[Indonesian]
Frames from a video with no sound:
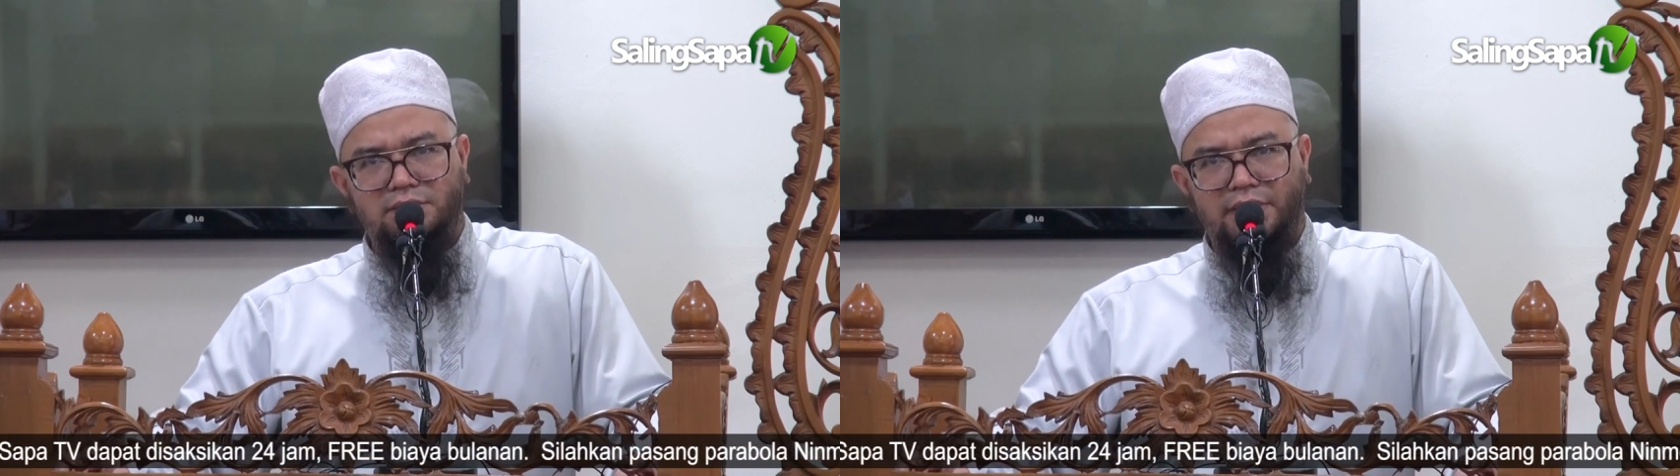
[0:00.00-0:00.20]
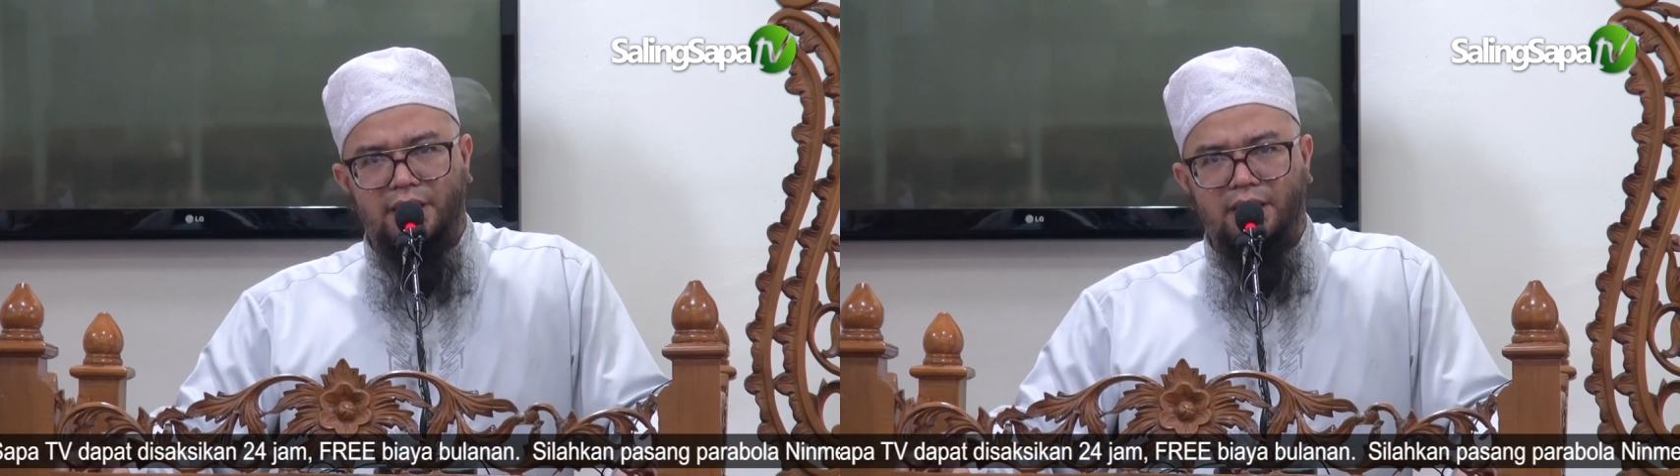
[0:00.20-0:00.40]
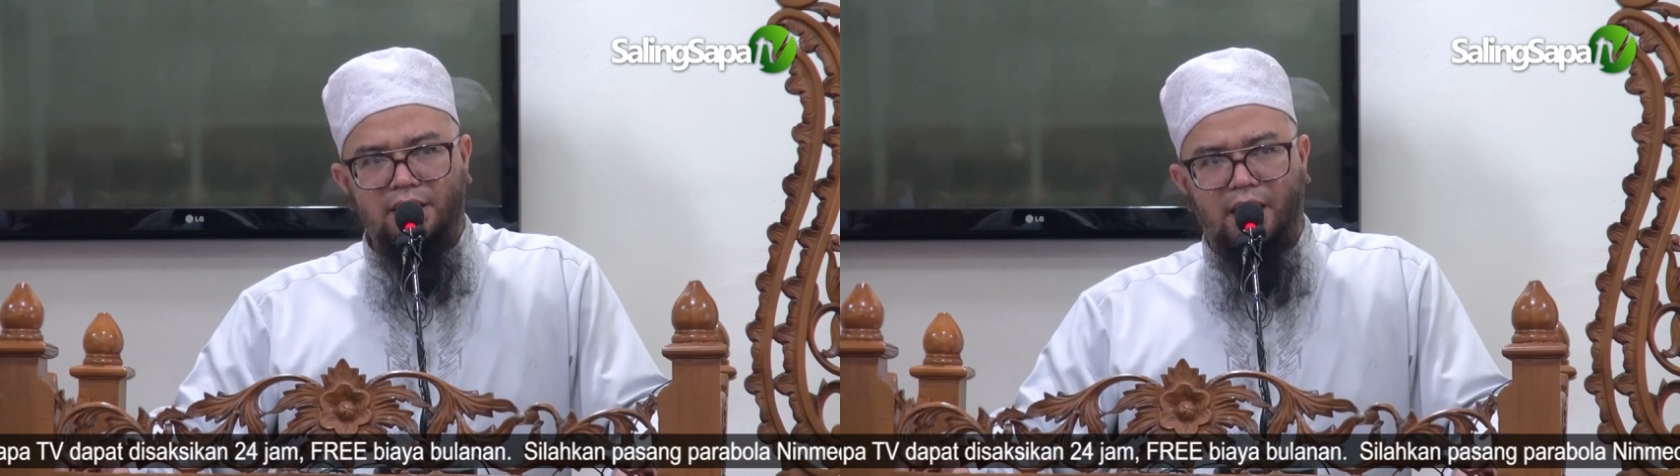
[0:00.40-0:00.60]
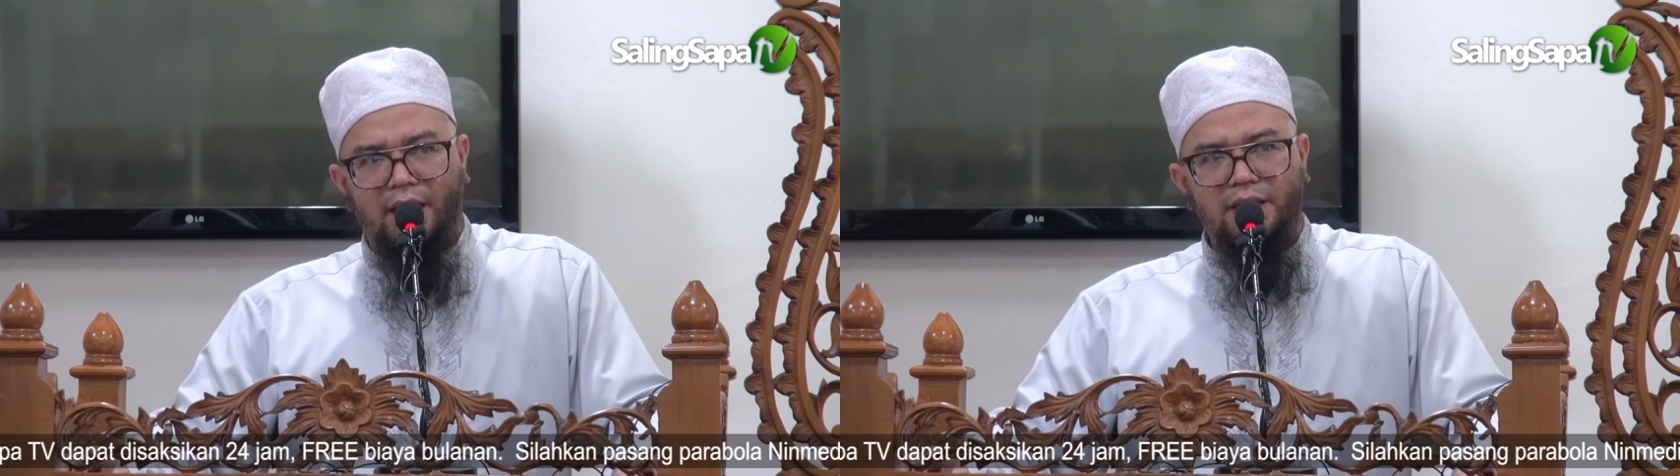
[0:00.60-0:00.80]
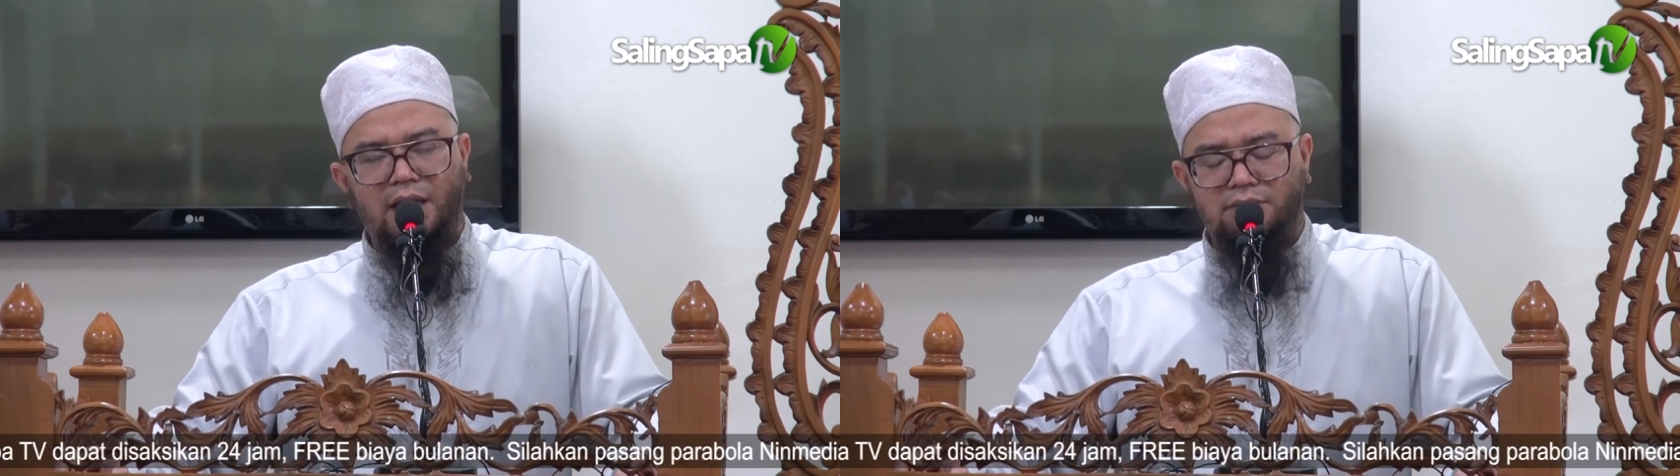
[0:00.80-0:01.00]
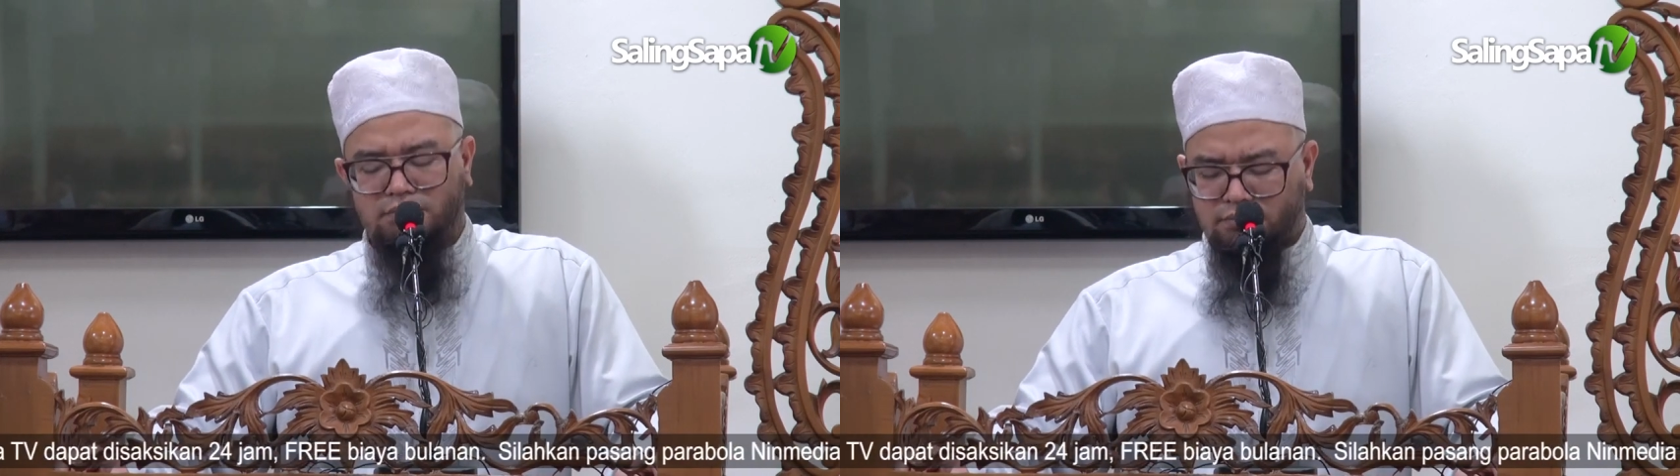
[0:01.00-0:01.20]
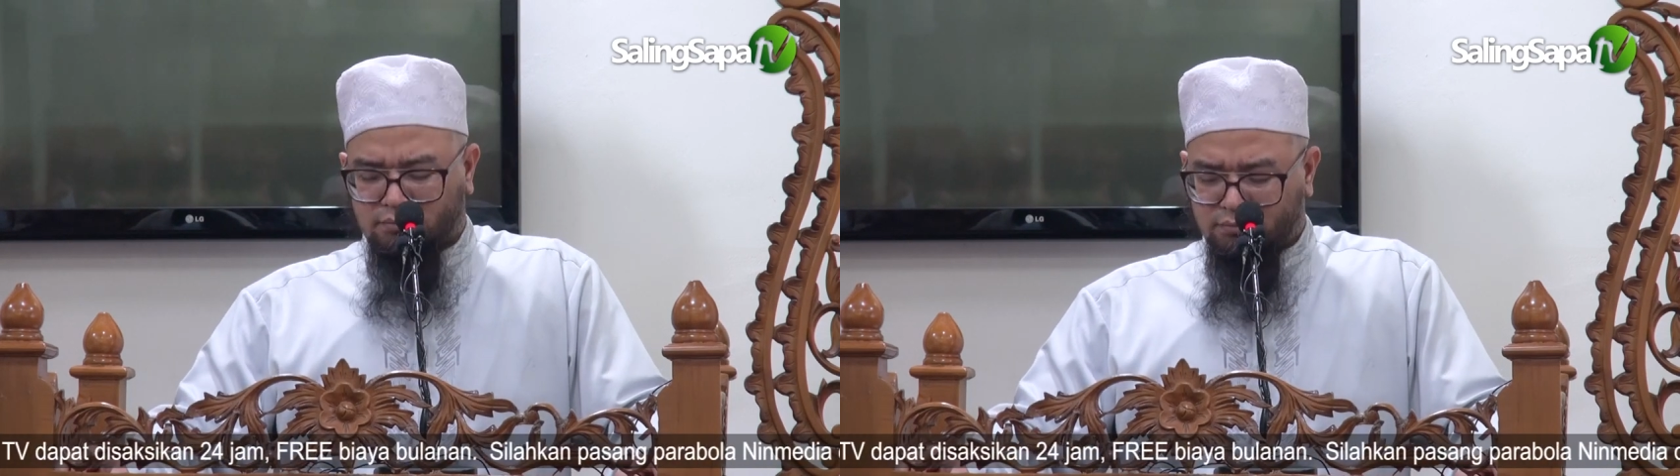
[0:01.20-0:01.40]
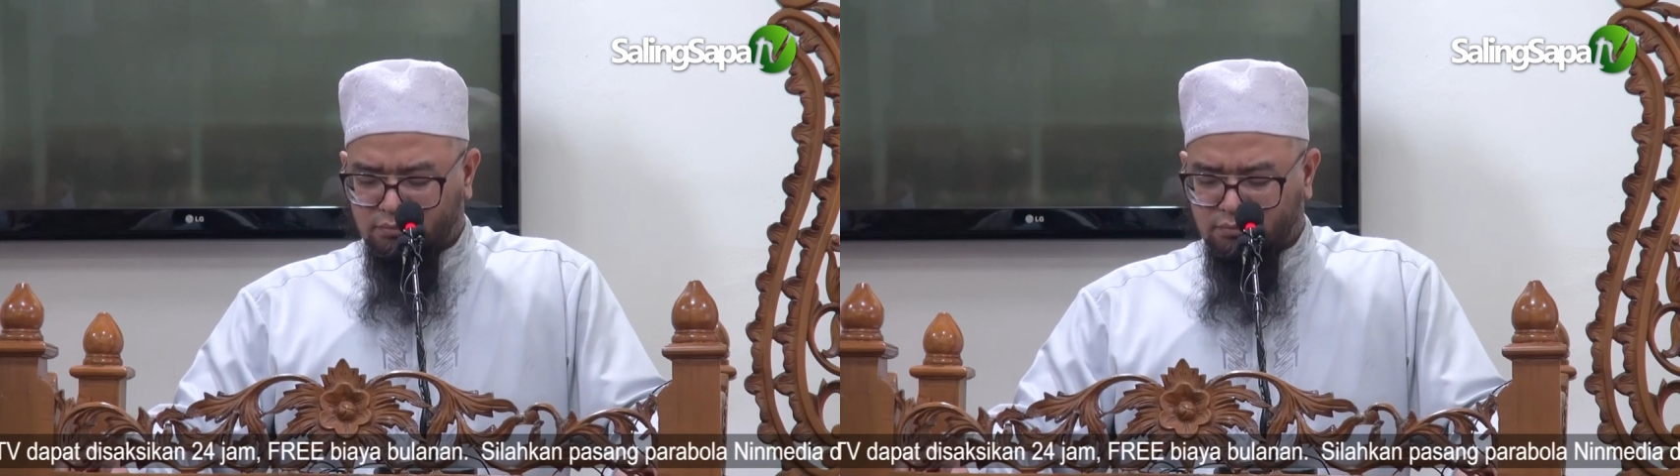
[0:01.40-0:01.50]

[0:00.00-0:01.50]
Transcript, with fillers: ya ayat